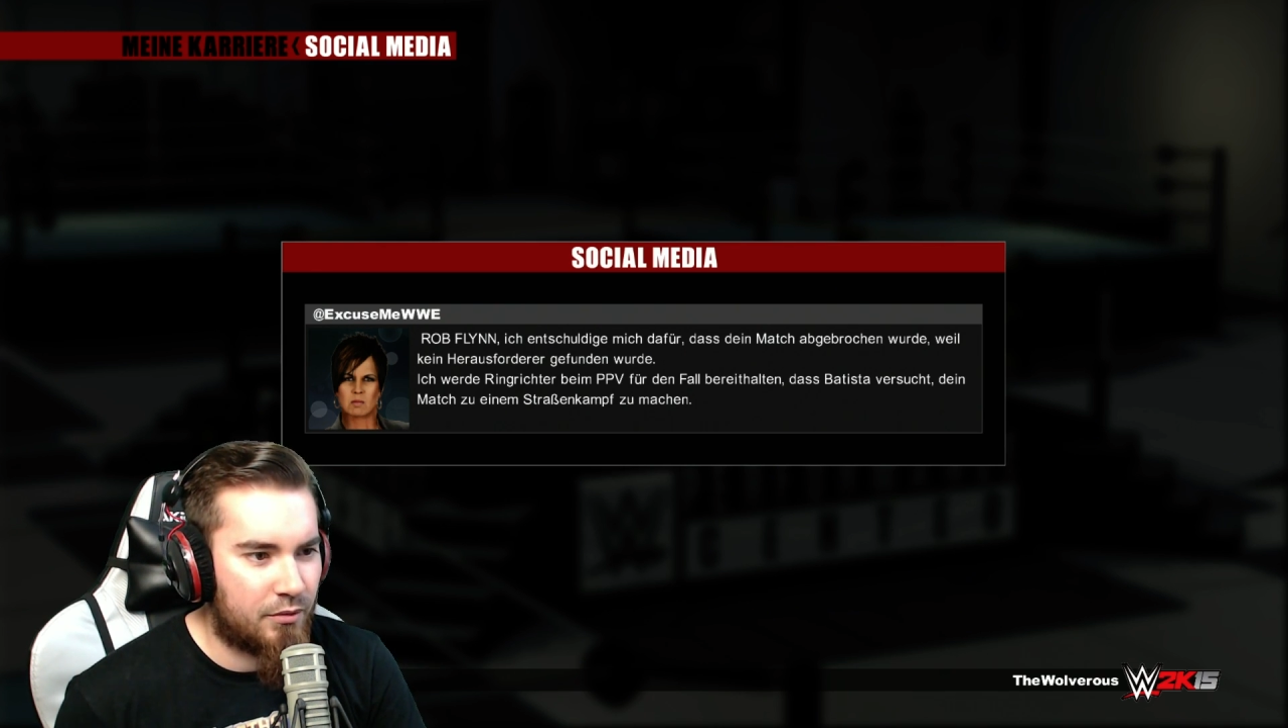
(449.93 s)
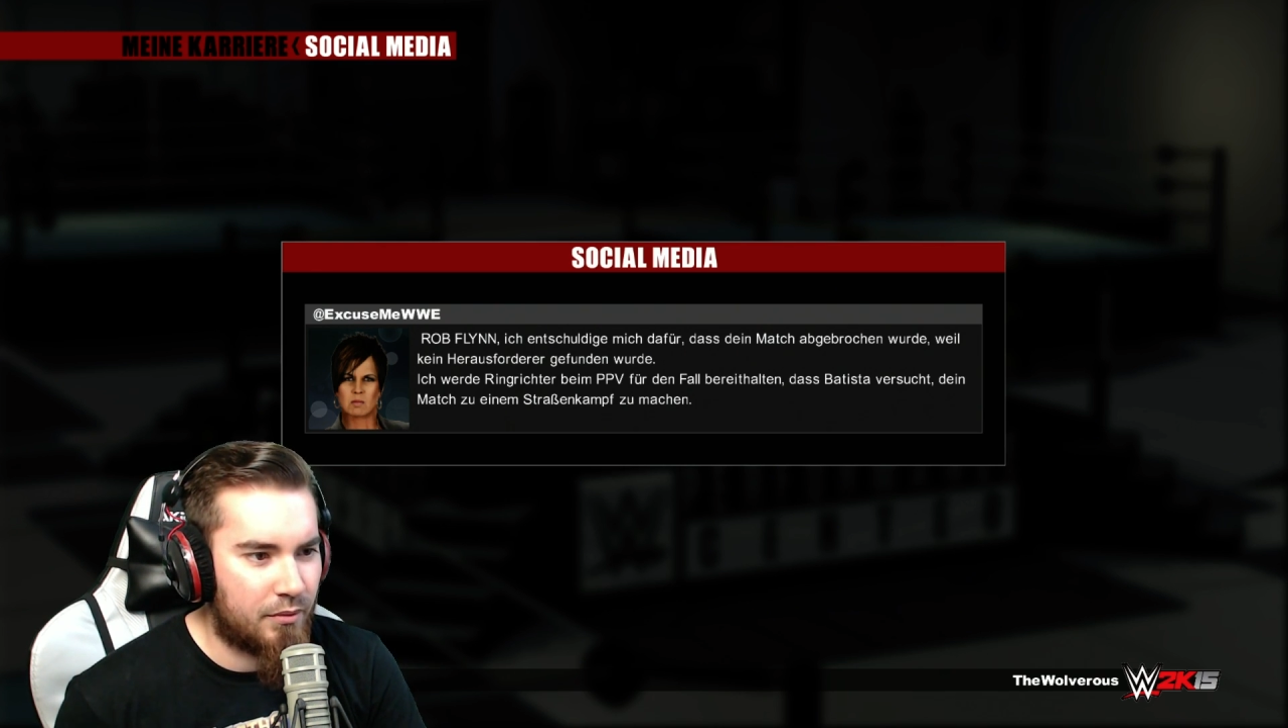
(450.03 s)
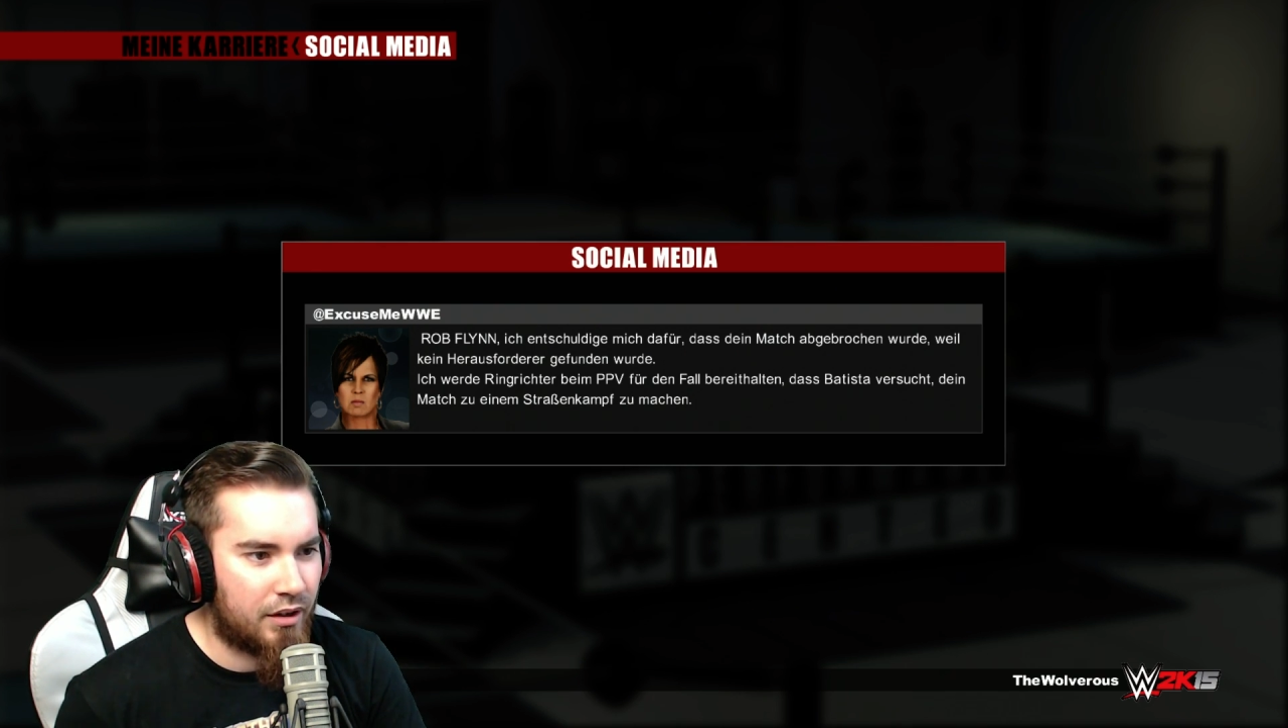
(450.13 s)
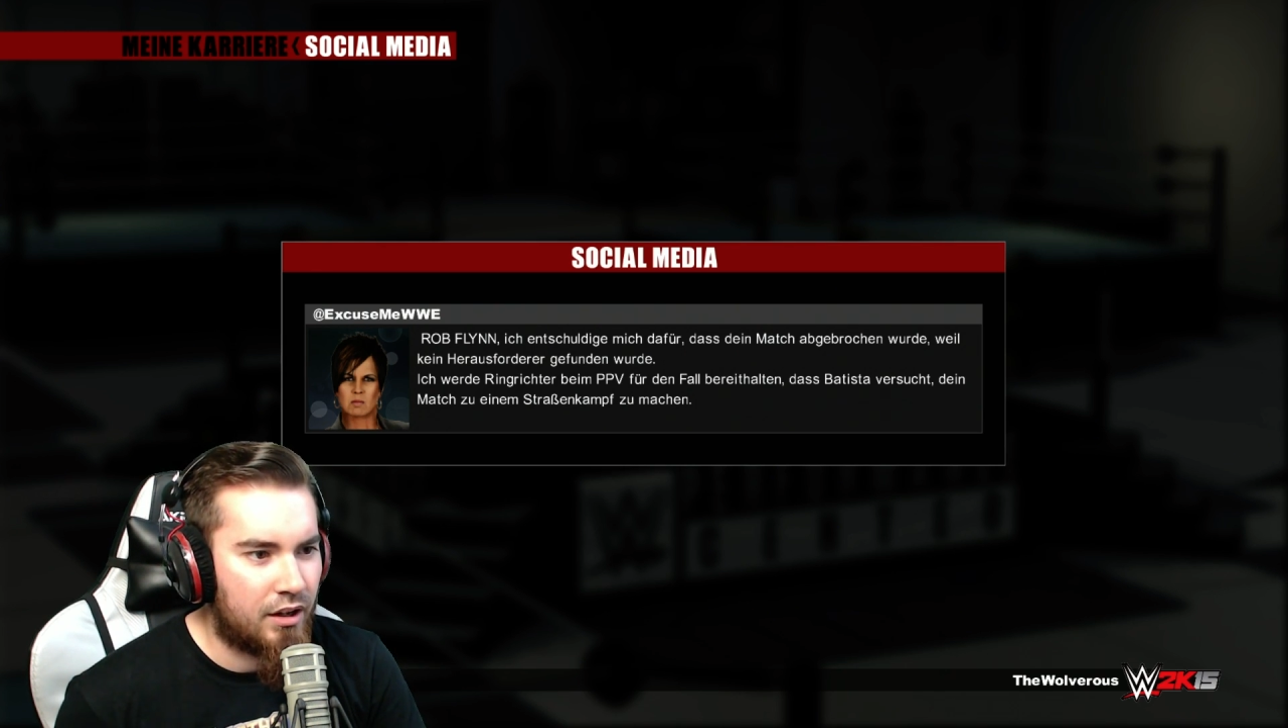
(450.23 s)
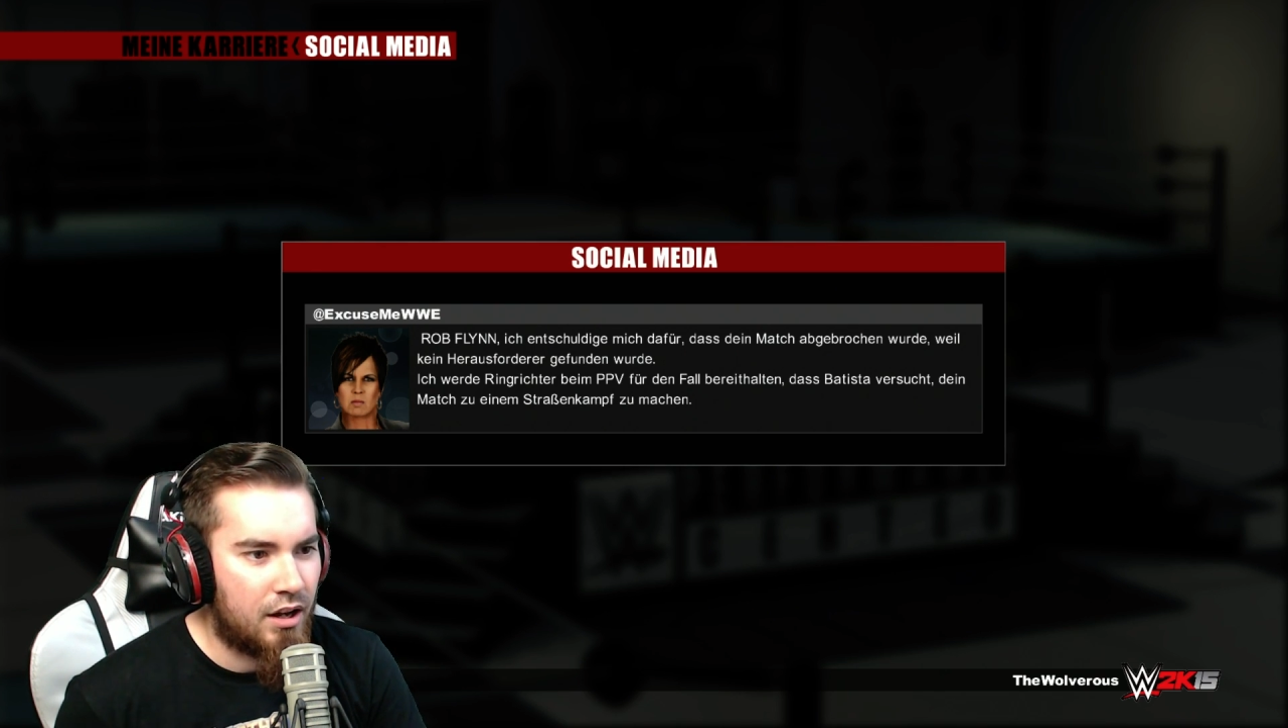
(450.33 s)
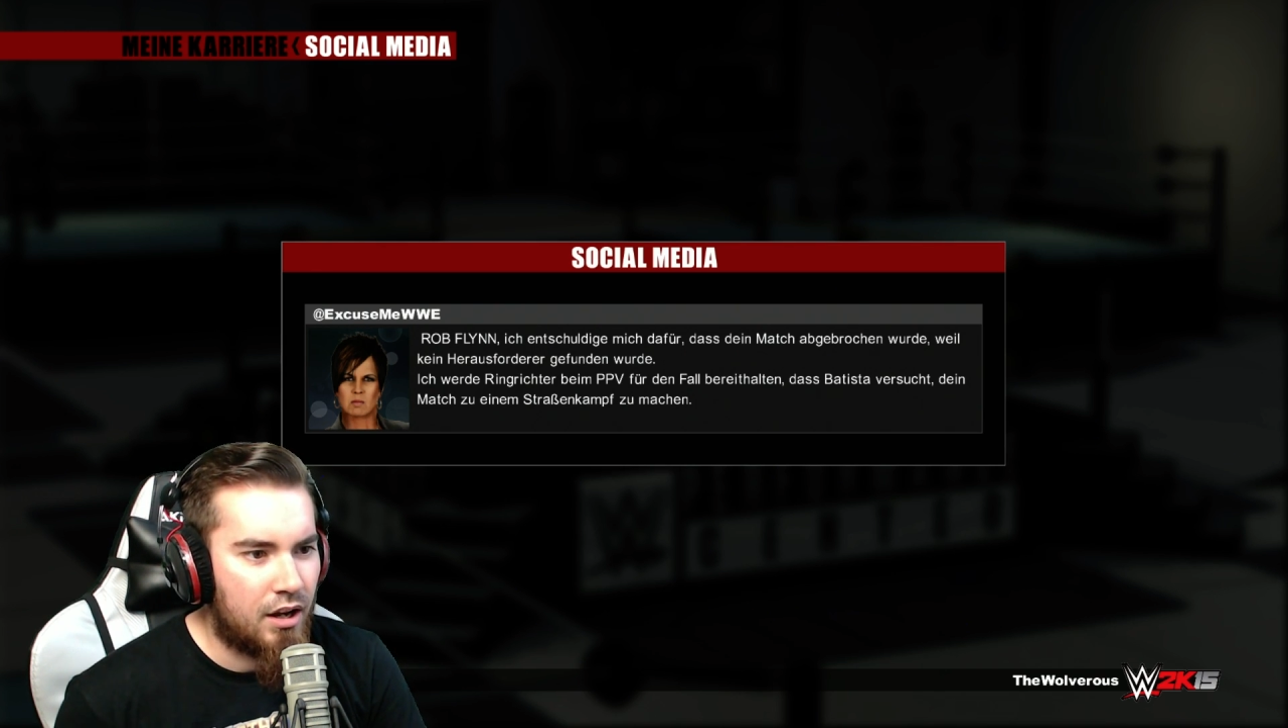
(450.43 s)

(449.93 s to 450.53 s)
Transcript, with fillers: zu machen.